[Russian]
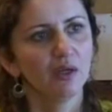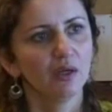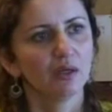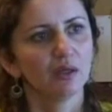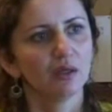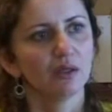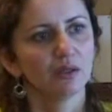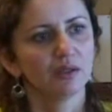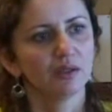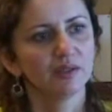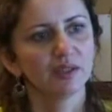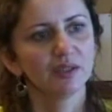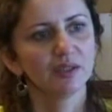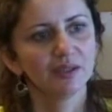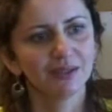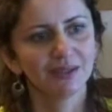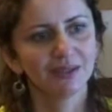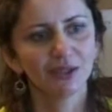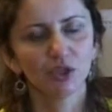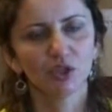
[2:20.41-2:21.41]
э,
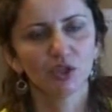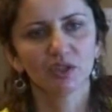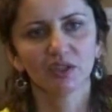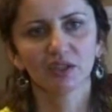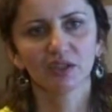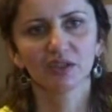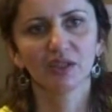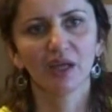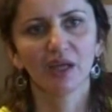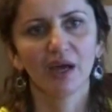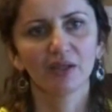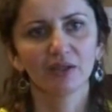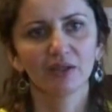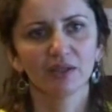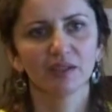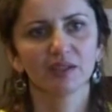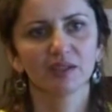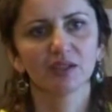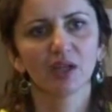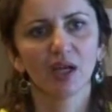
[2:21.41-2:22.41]
статистических
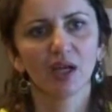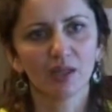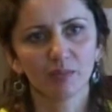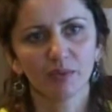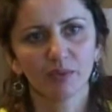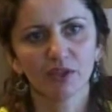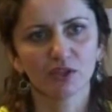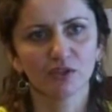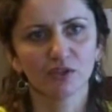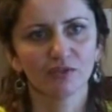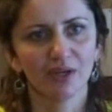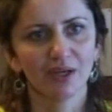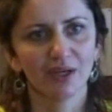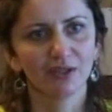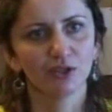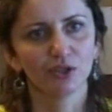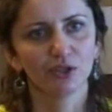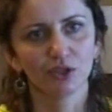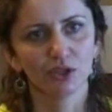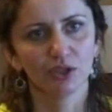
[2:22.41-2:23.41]
данных стран
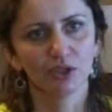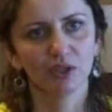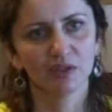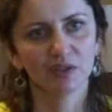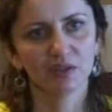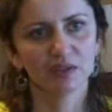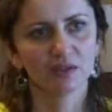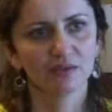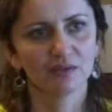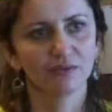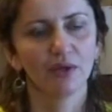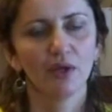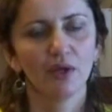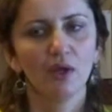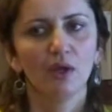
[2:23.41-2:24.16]
проживания черкесов,